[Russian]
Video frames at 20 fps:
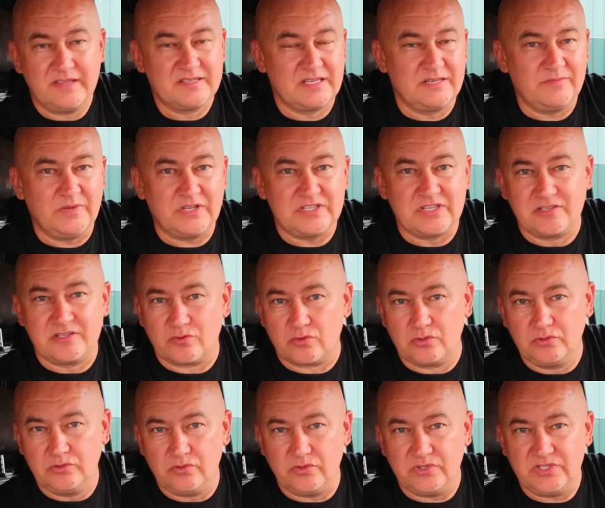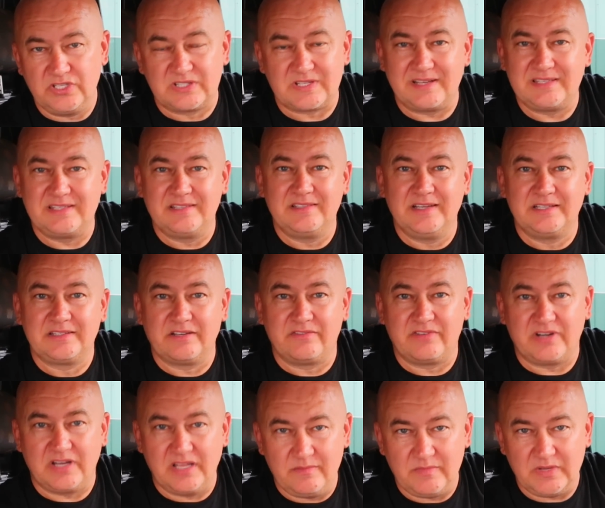Не занимайтесь ерундой, не тратьте на
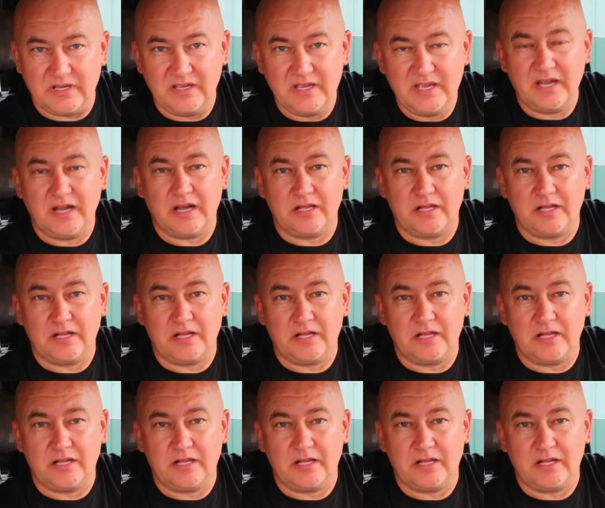это время.